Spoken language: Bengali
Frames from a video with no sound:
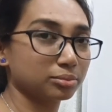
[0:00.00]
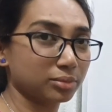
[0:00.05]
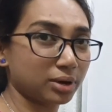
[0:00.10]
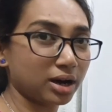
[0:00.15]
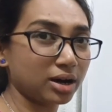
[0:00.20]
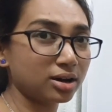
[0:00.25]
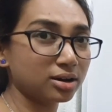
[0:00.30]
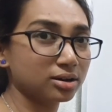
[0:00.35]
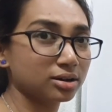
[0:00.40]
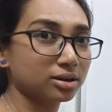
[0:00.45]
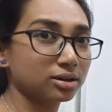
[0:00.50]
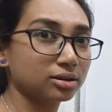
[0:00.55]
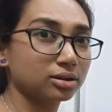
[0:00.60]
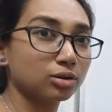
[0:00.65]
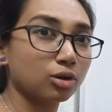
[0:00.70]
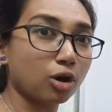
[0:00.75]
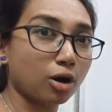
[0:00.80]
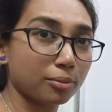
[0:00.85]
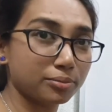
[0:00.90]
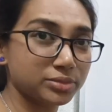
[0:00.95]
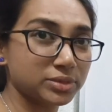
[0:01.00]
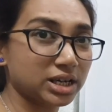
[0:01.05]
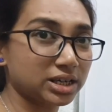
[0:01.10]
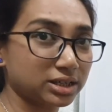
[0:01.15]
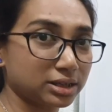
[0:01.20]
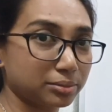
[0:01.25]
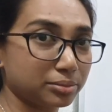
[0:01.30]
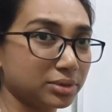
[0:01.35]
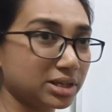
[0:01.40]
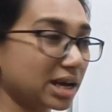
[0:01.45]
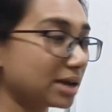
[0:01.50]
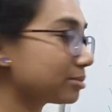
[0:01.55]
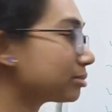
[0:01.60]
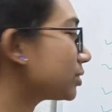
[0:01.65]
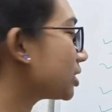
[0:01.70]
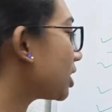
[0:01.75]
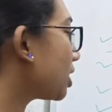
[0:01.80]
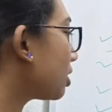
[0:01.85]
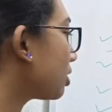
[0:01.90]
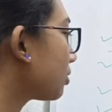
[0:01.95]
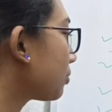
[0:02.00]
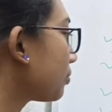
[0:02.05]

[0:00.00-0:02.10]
বা অবজেক্টিভ টাইপটা